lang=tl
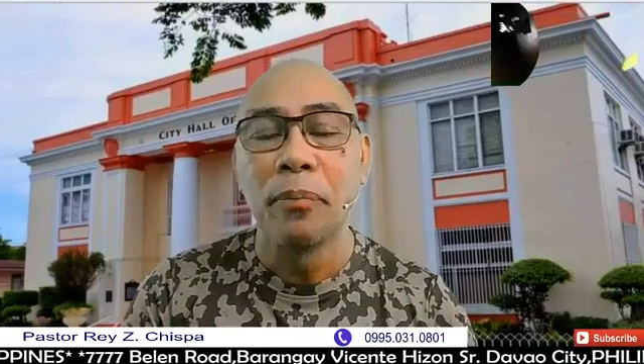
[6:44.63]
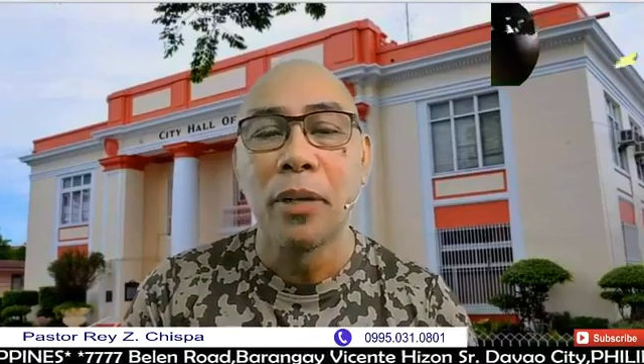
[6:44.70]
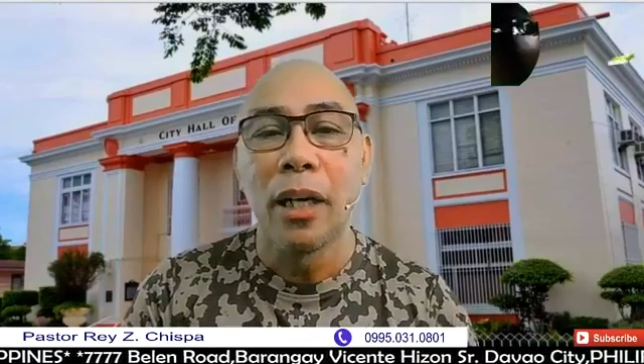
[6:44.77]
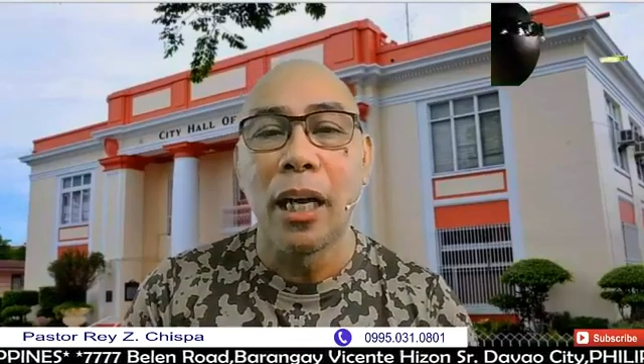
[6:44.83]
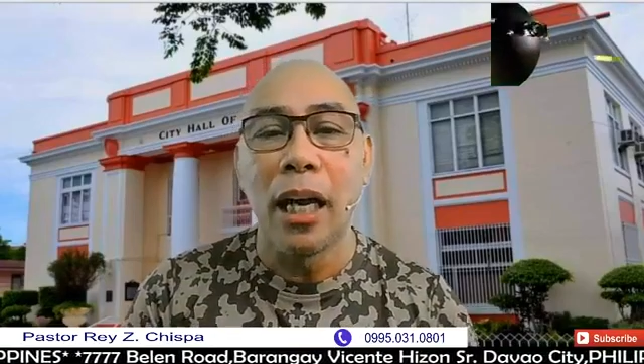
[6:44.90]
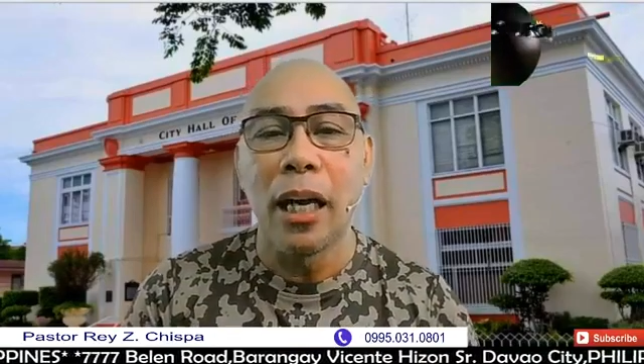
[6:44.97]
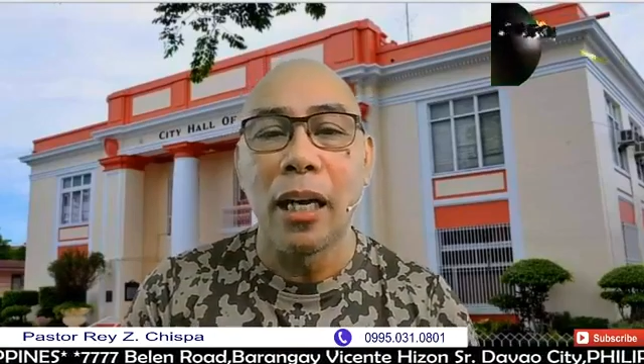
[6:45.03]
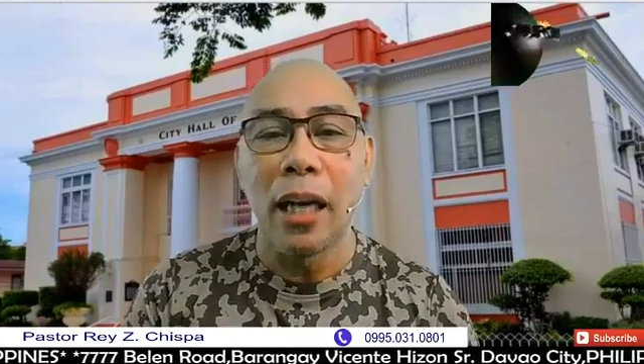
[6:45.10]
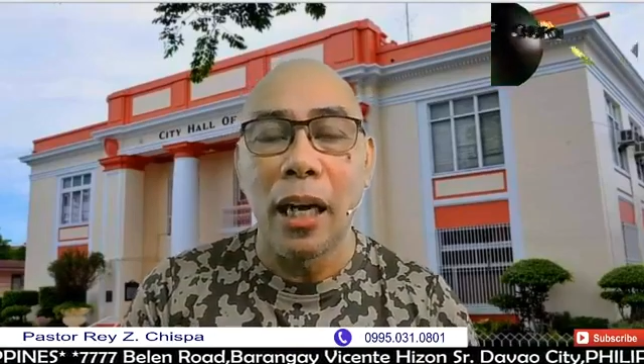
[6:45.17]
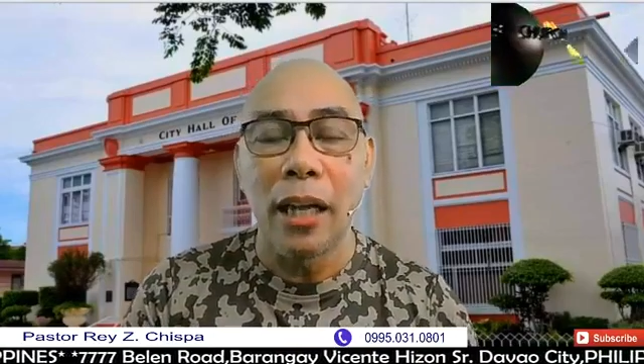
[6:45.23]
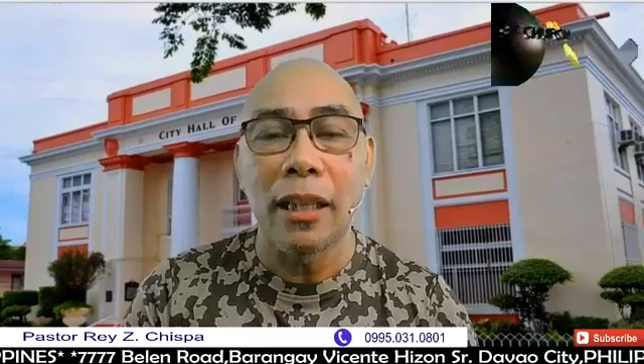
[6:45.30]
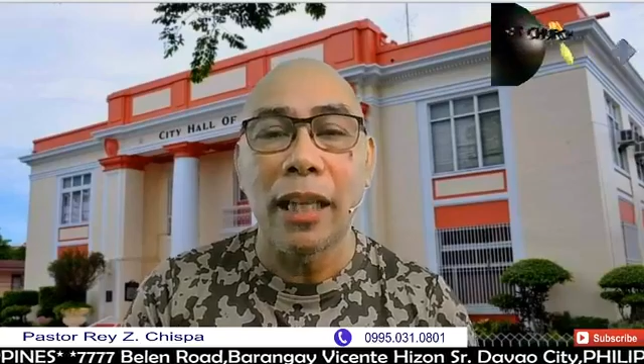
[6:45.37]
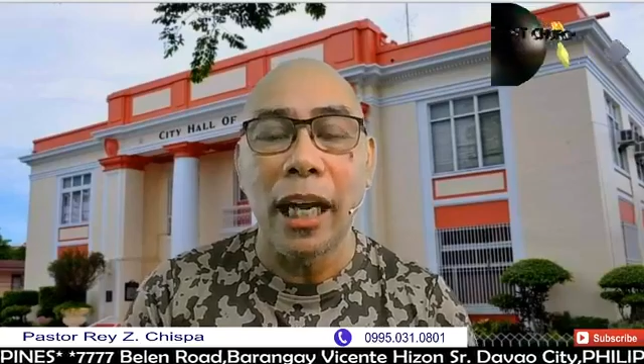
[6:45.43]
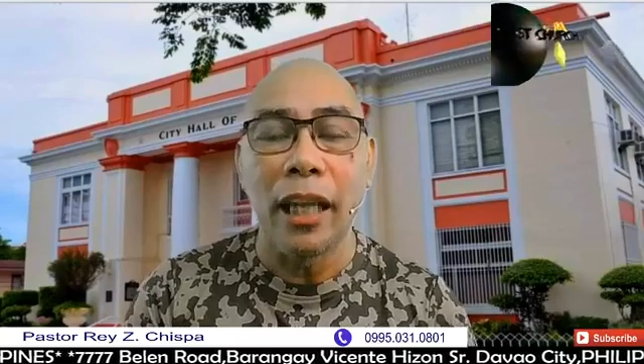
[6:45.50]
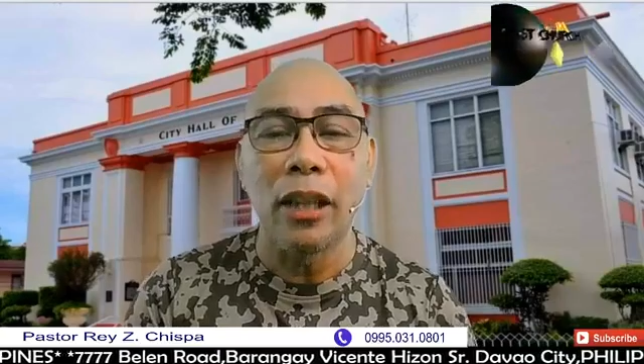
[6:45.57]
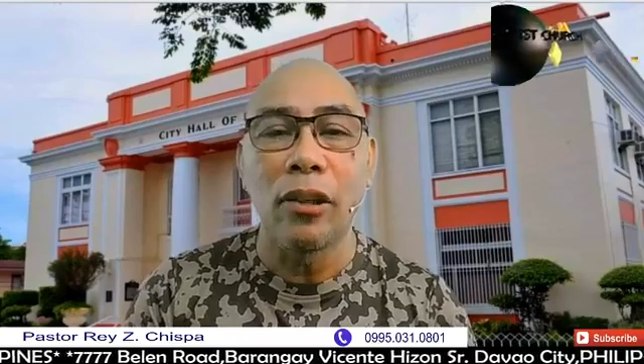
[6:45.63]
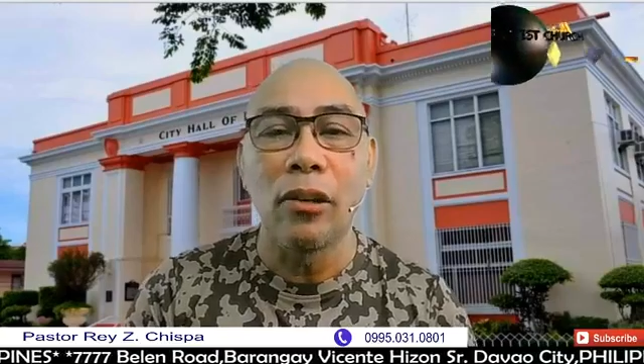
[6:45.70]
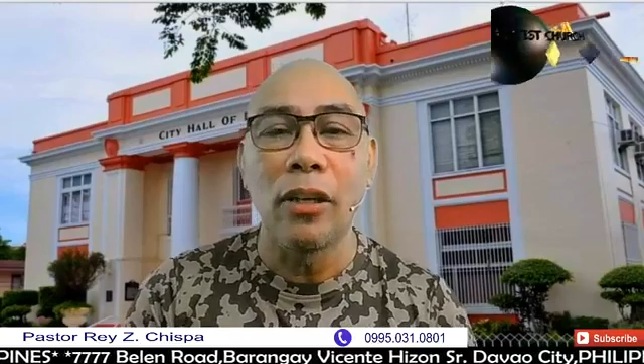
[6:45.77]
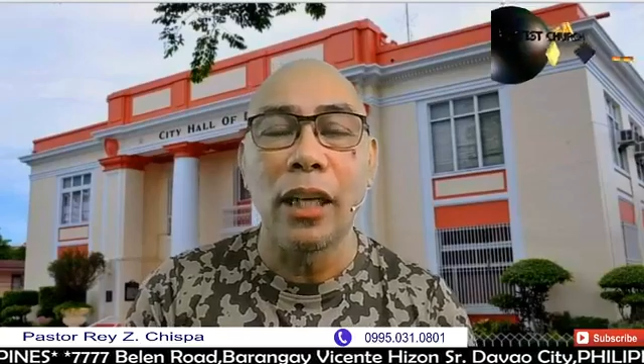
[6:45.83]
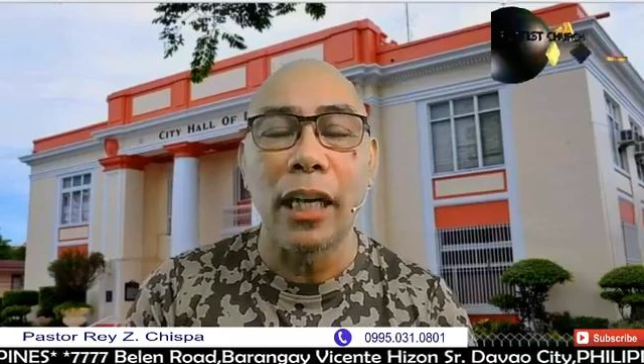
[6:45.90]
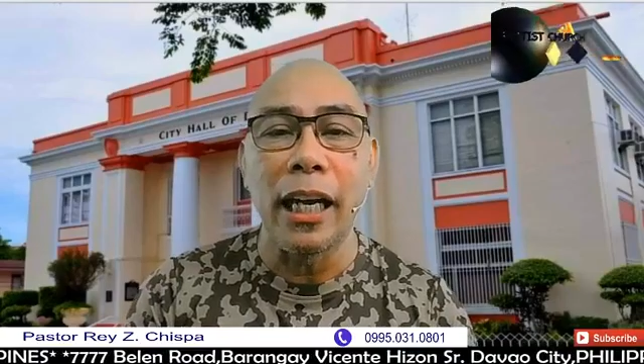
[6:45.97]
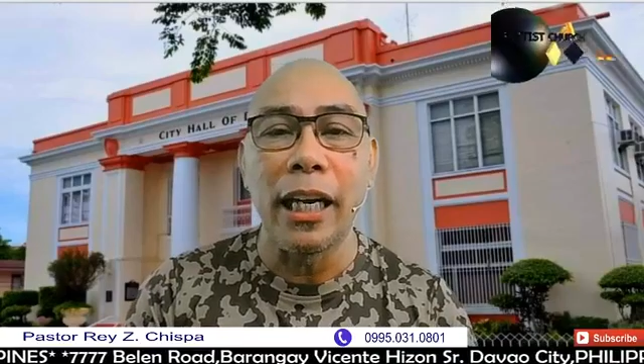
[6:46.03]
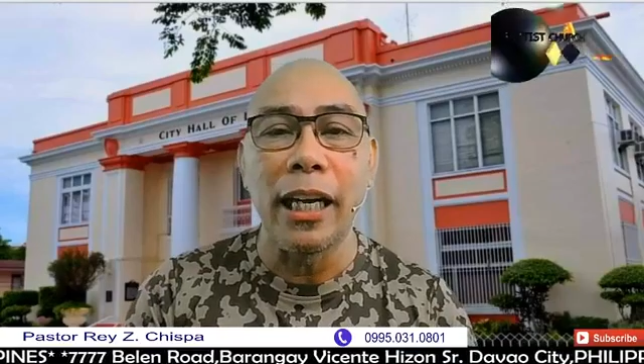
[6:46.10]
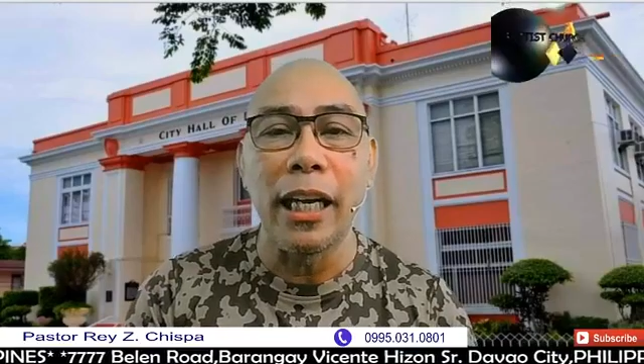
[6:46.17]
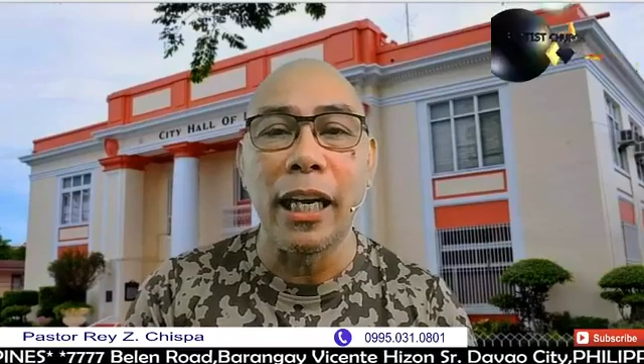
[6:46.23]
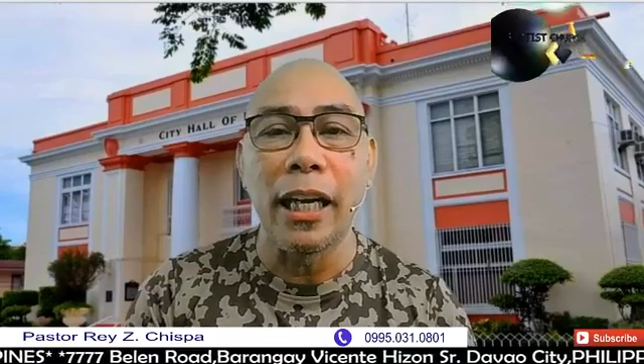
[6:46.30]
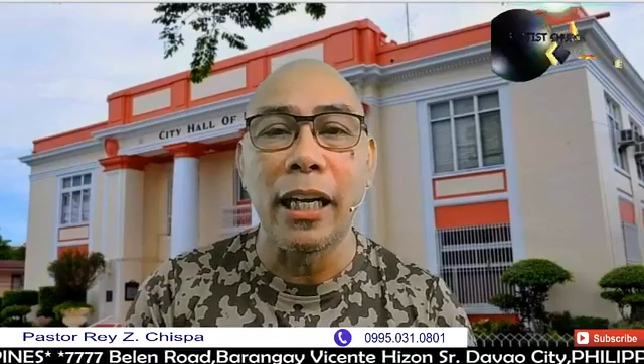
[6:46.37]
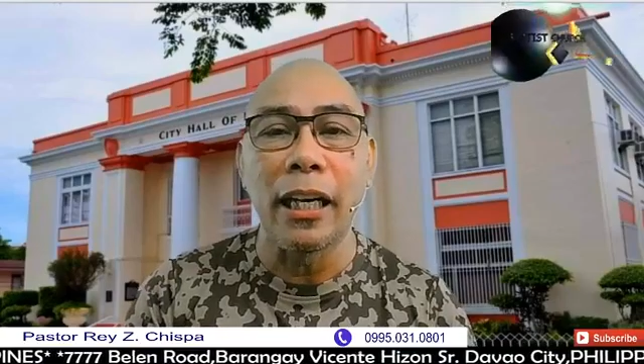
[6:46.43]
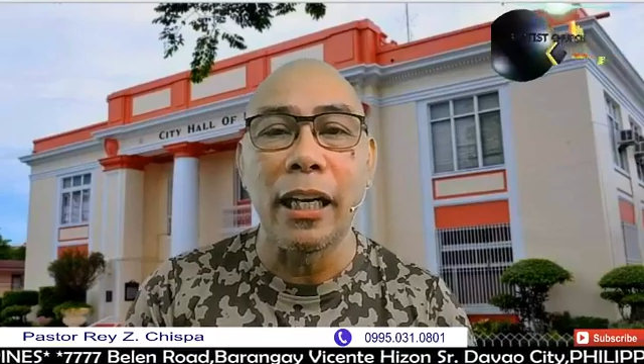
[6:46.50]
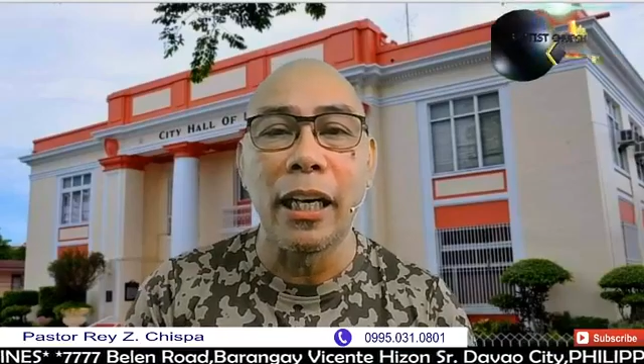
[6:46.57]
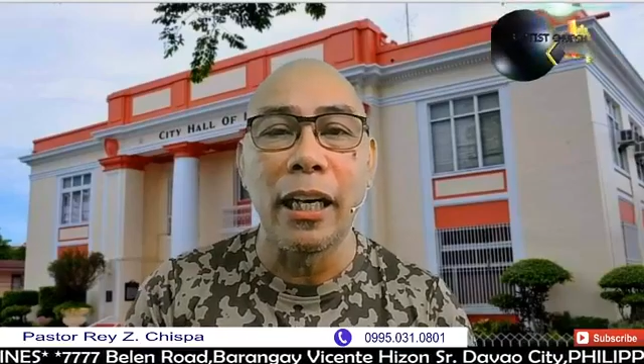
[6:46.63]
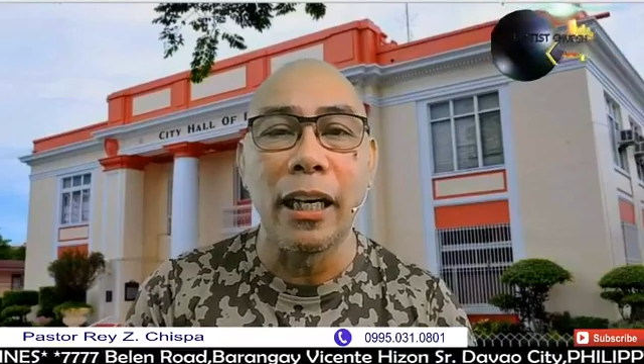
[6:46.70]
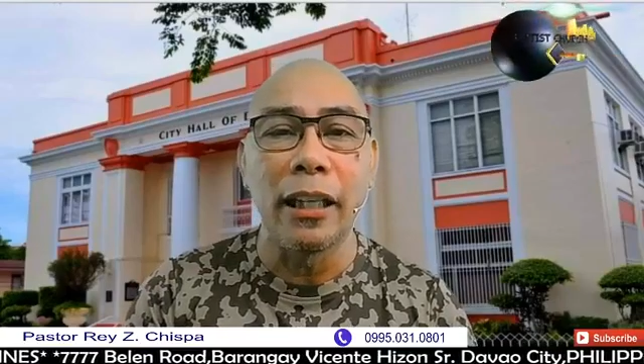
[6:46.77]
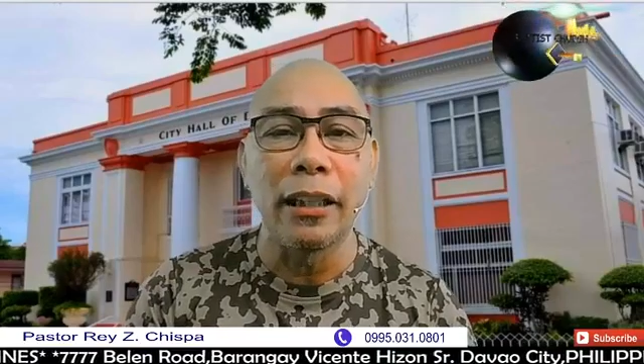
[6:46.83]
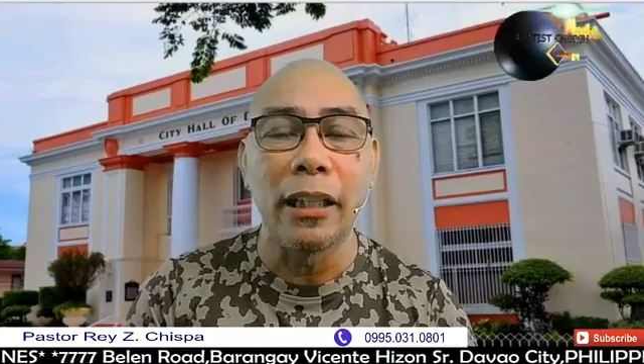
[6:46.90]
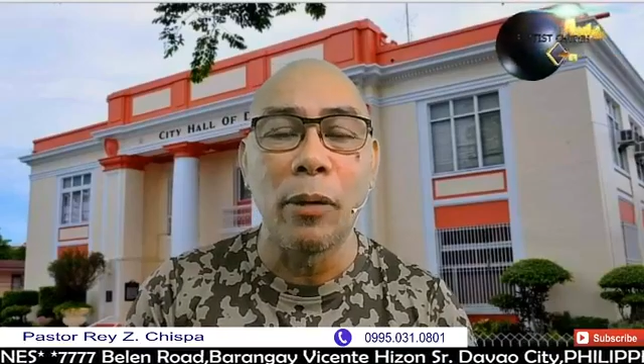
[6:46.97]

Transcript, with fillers: ang ang title ng kaniyang uh,